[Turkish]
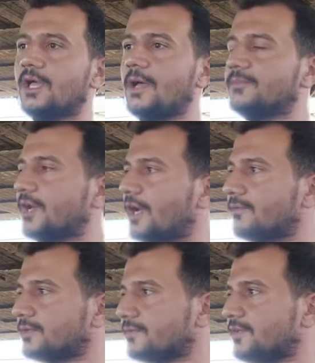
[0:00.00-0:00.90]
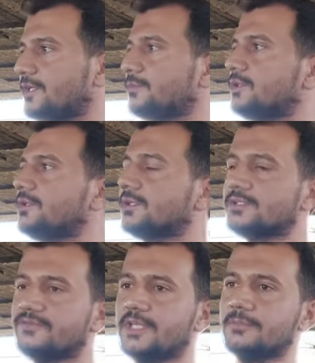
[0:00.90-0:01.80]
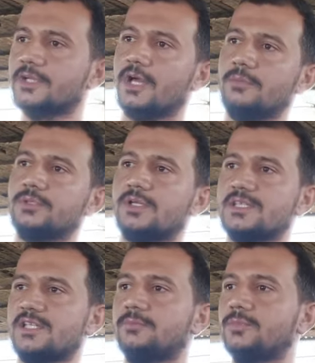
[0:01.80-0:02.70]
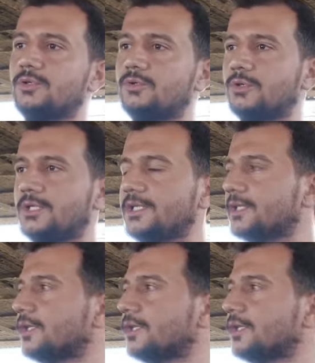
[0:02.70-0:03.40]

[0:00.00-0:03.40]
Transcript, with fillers: hem de hayvanın veriminin verim kaybını azaltmaya yönelik